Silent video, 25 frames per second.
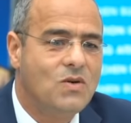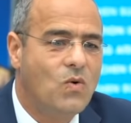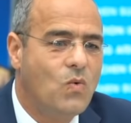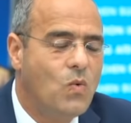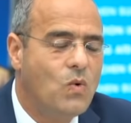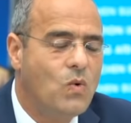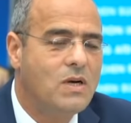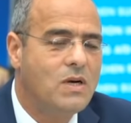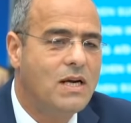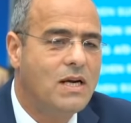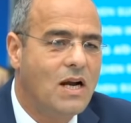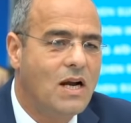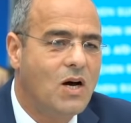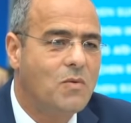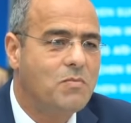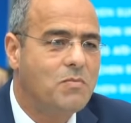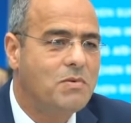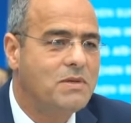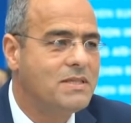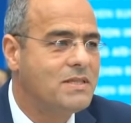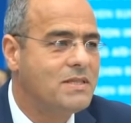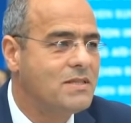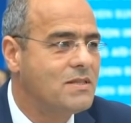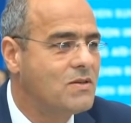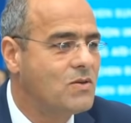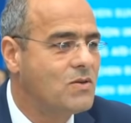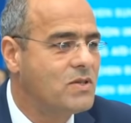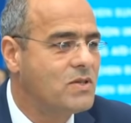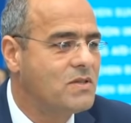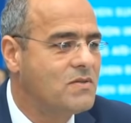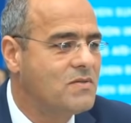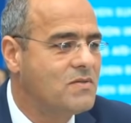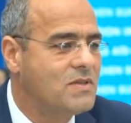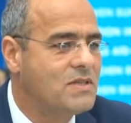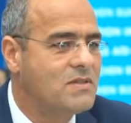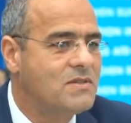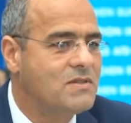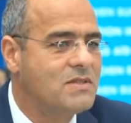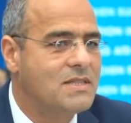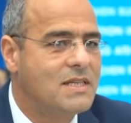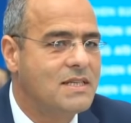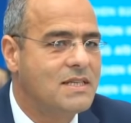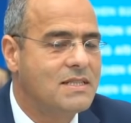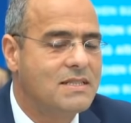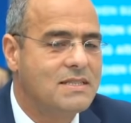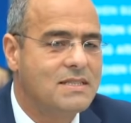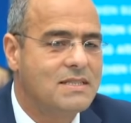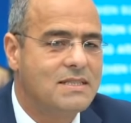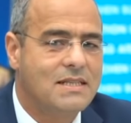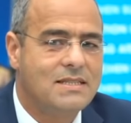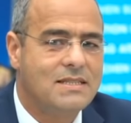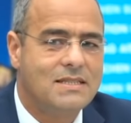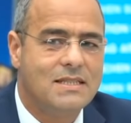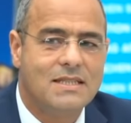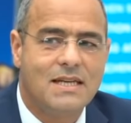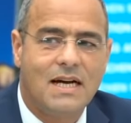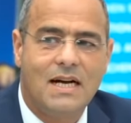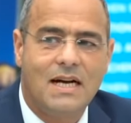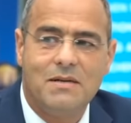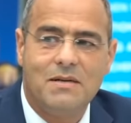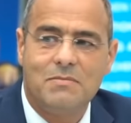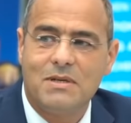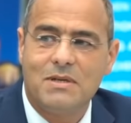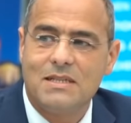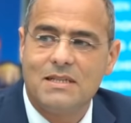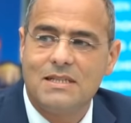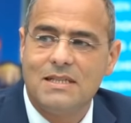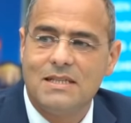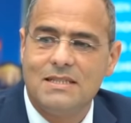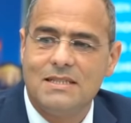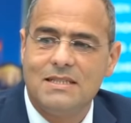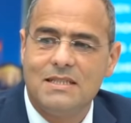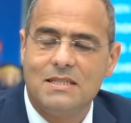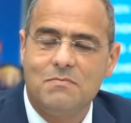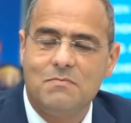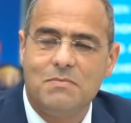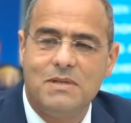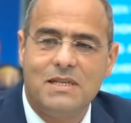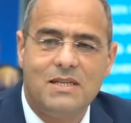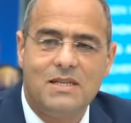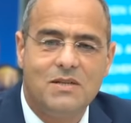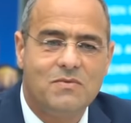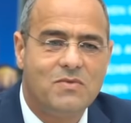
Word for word: unglaublichen Rückenwind seitens der Zentralbank, die EZB,